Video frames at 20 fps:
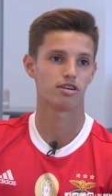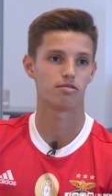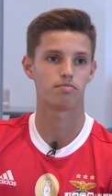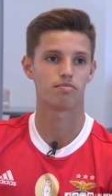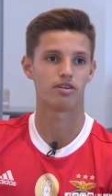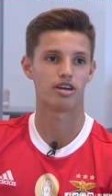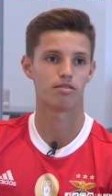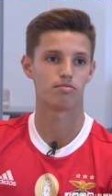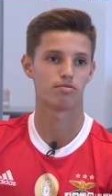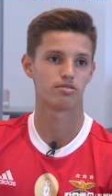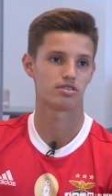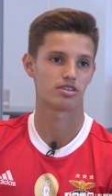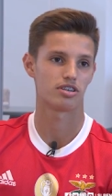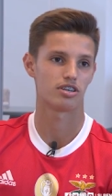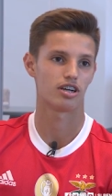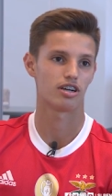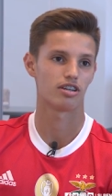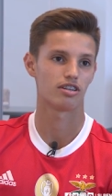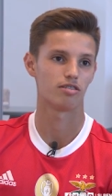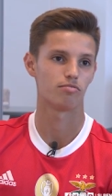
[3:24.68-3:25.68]
é, é bom
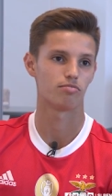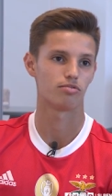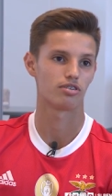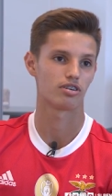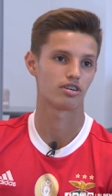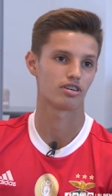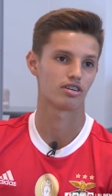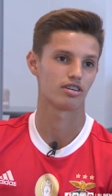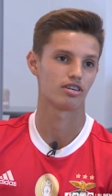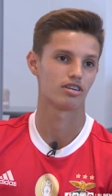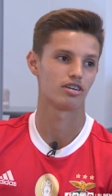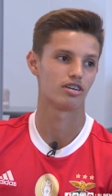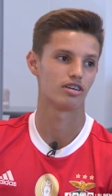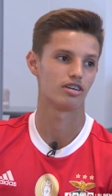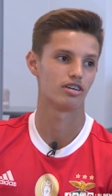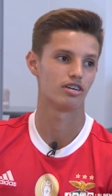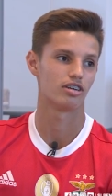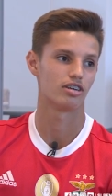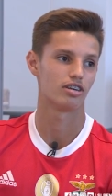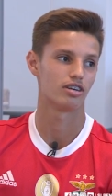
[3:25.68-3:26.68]
sinal, é porque
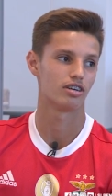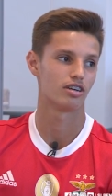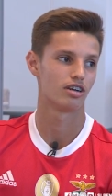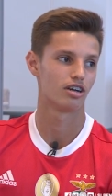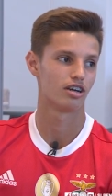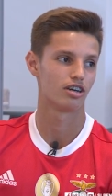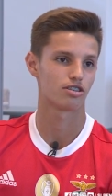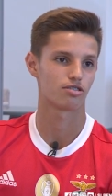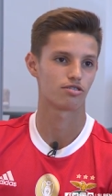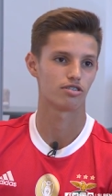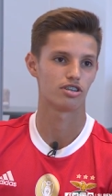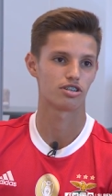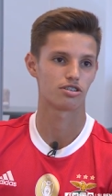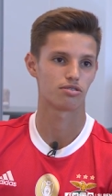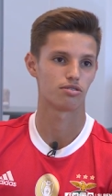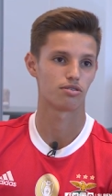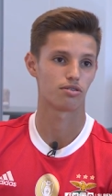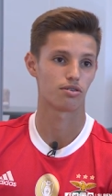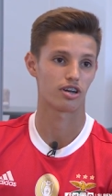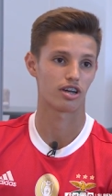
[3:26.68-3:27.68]
as coisas
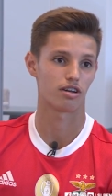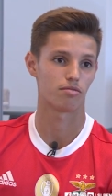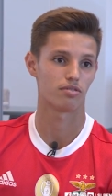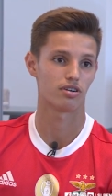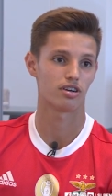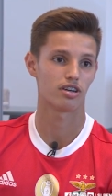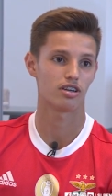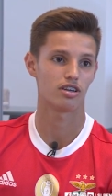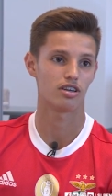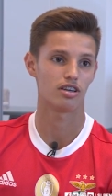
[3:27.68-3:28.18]
estão a correr bem